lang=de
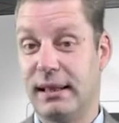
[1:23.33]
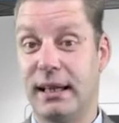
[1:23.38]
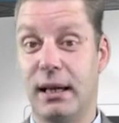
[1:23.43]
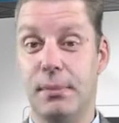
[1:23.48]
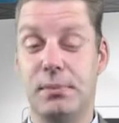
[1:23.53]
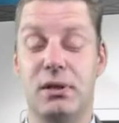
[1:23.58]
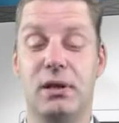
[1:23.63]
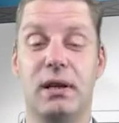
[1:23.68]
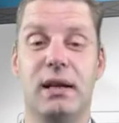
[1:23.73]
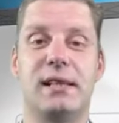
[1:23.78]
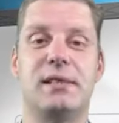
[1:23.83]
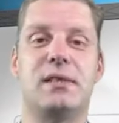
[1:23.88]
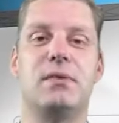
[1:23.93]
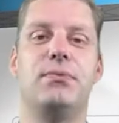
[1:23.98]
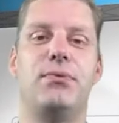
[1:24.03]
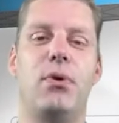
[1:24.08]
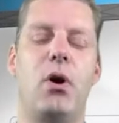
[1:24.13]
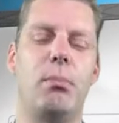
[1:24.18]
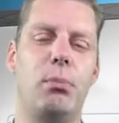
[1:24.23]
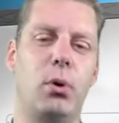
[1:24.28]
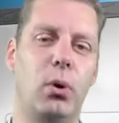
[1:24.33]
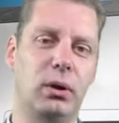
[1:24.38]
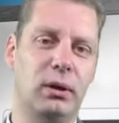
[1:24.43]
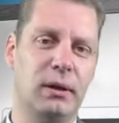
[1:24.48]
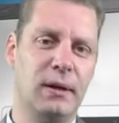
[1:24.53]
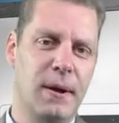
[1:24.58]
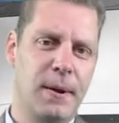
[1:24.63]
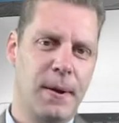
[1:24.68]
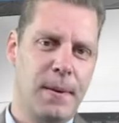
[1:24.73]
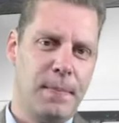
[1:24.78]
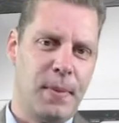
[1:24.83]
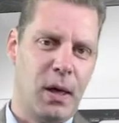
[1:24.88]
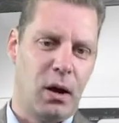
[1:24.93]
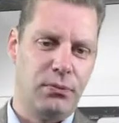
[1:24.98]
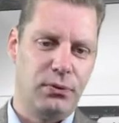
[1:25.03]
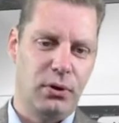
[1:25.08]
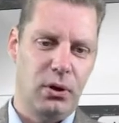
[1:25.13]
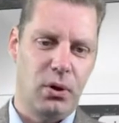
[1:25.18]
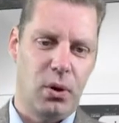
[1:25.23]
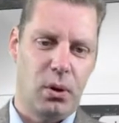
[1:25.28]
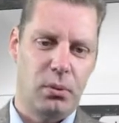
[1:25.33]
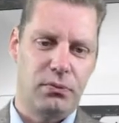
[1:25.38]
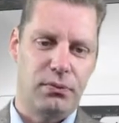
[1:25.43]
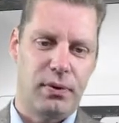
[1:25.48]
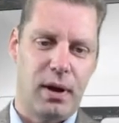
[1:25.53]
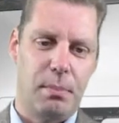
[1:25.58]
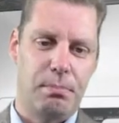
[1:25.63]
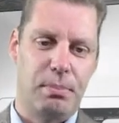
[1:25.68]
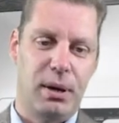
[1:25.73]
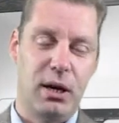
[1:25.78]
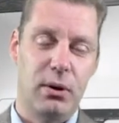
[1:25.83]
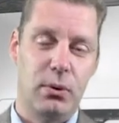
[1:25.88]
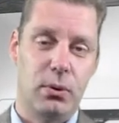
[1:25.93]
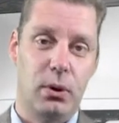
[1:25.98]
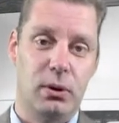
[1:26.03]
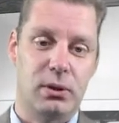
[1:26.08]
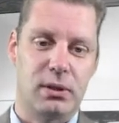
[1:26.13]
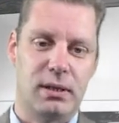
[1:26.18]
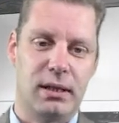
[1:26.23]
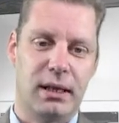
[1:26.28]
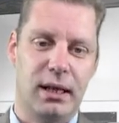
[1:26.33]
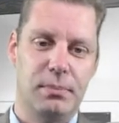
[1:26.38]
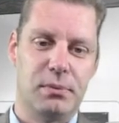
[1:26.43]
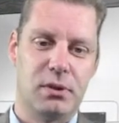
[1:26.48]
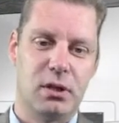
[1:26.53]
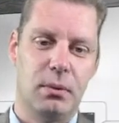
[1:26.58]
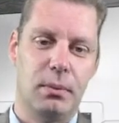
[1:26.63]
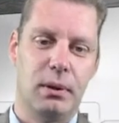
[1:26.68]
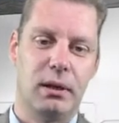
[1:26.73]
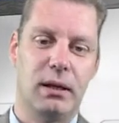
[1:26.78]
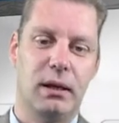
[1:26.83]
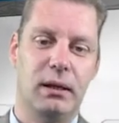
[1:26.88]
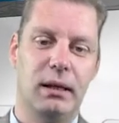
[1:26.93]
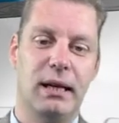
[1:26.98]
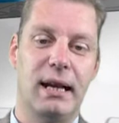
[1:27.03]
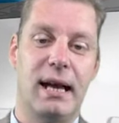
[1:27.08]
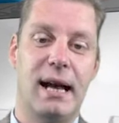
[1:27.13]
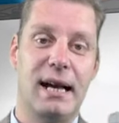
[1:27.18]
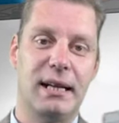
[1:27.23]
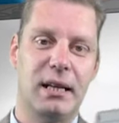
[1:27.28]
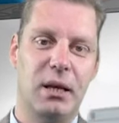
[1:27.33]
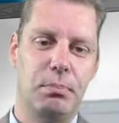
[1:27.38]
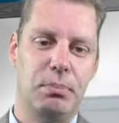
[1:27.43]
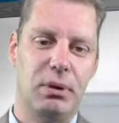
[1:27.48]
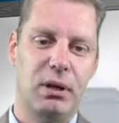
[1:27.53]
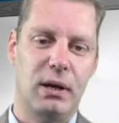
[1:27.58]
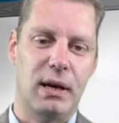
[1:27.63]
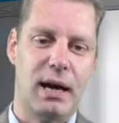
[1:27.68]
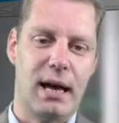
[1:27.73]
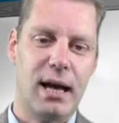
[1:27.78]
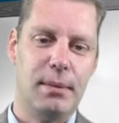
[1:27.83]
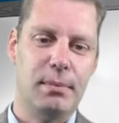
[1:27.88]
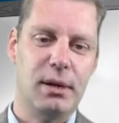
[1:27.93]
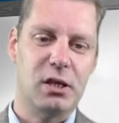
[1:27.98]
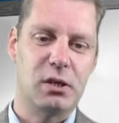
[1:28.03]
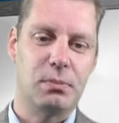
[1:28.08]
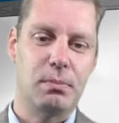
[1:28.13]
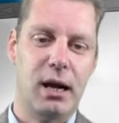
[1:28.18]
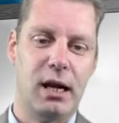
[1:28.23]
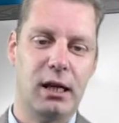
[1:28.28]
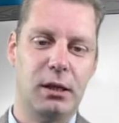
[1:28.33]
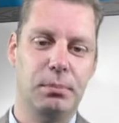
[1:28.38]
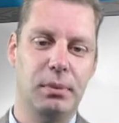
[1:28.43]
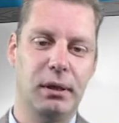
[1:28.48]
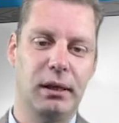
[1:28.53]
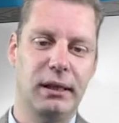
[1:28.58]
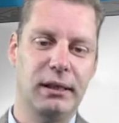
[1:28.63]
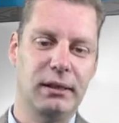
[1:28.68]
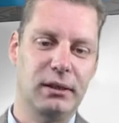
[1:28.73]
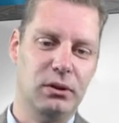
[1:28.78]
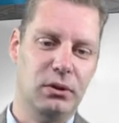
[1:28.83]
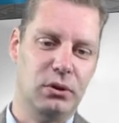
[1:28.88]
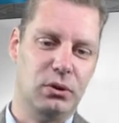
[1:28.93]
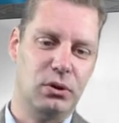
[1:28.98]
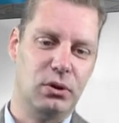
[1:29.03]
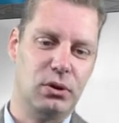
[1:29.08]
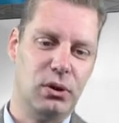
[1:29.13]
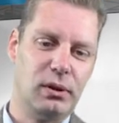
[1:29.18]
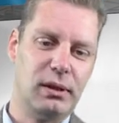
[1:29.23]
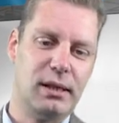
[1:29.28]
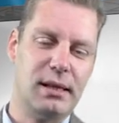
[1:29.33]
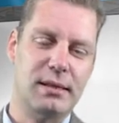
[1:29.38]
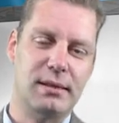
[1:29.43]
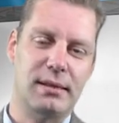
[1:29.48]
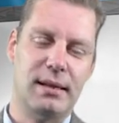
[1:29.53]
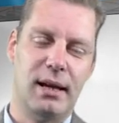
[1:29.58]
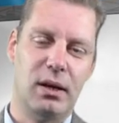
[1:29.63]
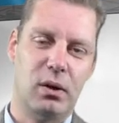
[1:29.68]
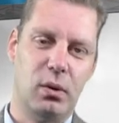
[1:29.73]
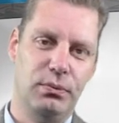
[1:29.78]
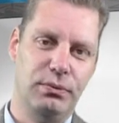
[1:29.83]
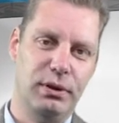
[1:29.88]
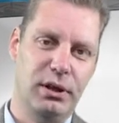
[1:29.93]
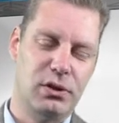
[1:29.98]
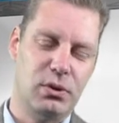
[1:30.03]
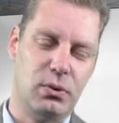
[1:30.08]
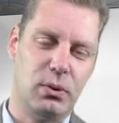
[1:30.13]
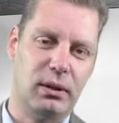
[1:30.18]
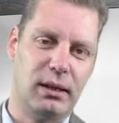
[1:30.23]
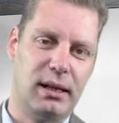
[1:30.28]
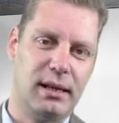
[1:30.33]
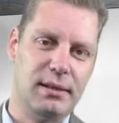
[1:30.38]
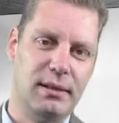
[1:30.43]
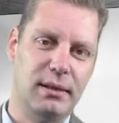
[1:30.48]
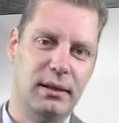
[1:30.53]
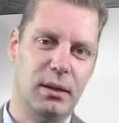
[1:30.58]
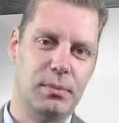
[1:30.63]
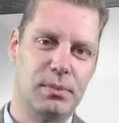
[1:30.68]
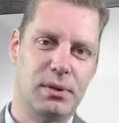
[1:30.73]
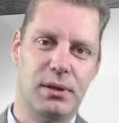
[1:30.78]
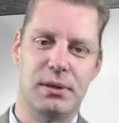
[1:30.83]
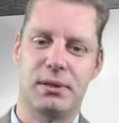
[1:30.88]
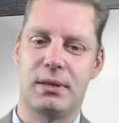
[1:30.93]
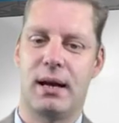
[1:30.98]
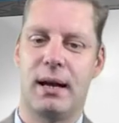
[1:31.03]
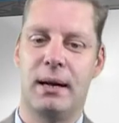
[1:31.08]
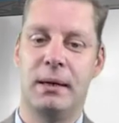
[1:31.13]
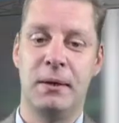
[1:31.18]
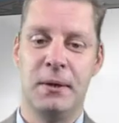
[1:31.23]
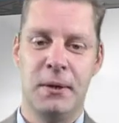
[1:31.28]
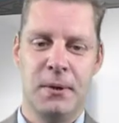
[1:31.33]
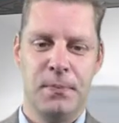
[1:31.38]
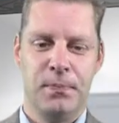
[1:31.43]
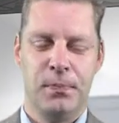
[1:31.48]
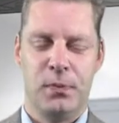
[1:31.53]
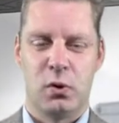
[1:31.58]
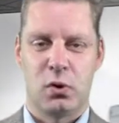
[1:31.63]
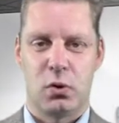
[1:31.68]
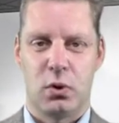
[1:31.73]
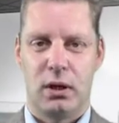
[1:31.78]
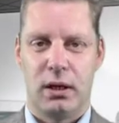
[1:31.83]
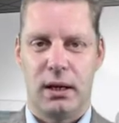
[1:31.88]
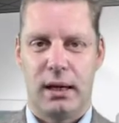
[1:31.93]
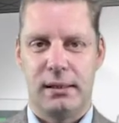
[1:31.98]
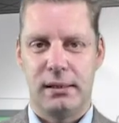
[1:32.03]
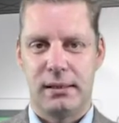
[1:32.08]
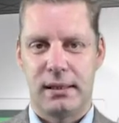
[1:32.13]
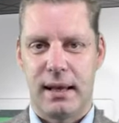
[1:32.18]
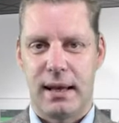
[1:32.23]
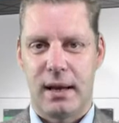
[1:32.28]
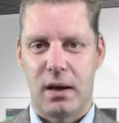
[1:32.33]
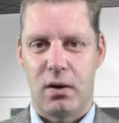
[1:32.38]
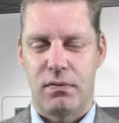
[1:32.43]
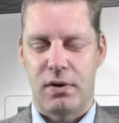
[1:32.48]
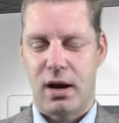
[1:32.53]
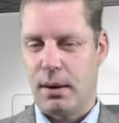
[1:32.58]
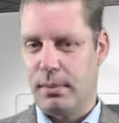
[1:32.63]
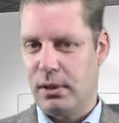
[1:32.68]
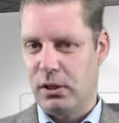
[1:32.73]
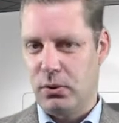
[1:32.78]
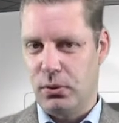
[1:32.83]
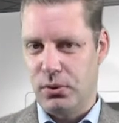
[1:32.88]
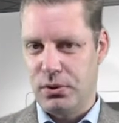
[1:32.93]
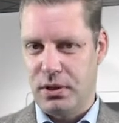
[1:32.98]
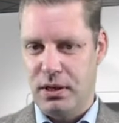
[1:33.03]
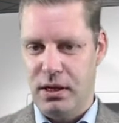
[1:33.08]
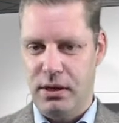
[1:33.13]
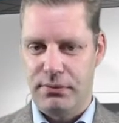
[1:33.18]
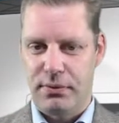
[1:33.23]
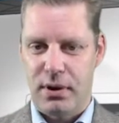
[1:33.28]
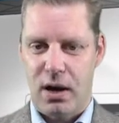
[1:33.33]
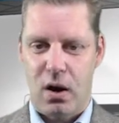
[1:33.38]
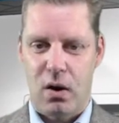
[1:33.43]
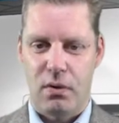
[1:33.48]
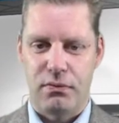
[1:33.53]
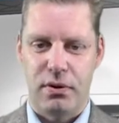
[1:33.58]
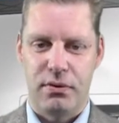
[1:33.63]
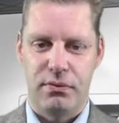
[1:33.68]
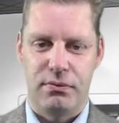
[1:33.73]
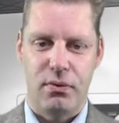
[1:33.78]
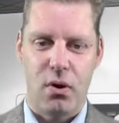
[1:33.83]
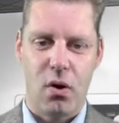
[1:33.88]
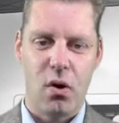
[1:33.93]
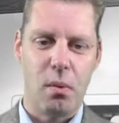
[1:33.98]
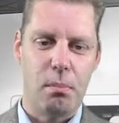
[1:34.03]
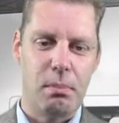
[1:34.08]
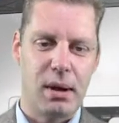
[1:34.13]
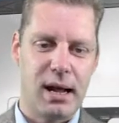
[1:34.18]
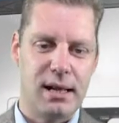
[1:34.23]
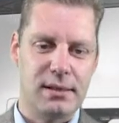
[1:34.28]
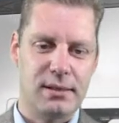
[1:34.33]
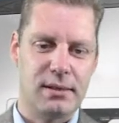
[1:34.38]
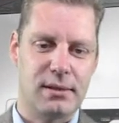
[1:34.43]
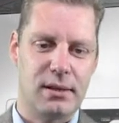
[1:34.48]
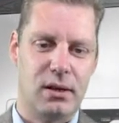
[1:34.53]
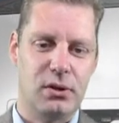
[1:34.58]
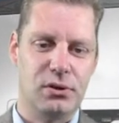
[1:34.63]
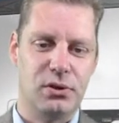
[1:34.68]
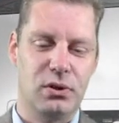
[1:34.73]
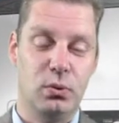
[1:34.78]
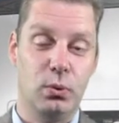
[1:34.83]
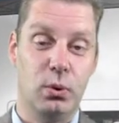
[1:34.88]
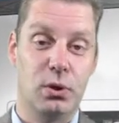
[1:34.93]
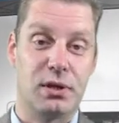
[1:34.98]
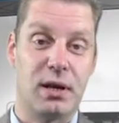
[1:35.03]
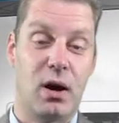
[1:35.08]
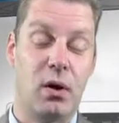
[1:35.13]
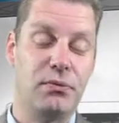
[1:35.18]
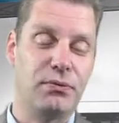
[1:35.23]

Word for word: Da gibt es den ersten Vorboten auf die Non-Farm Payrolls. Da gibt es nämlich dann den ADP-Arbeitsmarktbericht. Äh, Donnerstag um 14.30 Uhr gibt es dann Zahlen zu den Anträgen auf Arbeitslosenhilfe auf Wochenbasis aus den USA.